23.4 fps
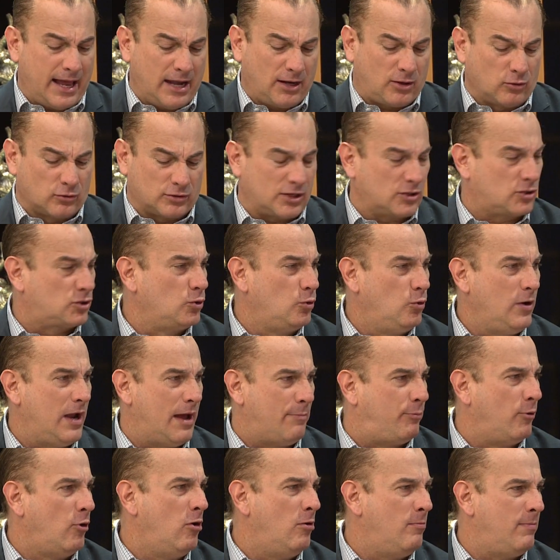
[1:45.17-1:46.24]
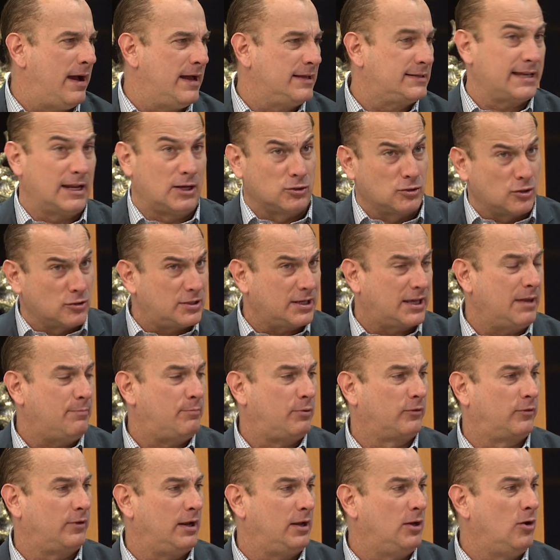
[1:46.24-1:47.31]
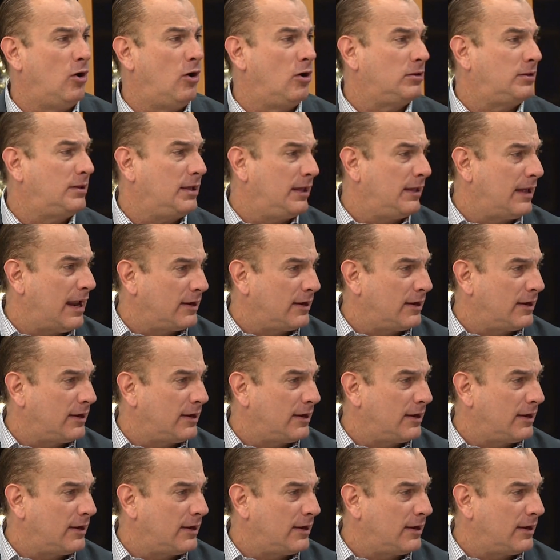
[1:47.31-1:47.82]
al Cruz Azul, a Pumas, a los dos equipos del norte,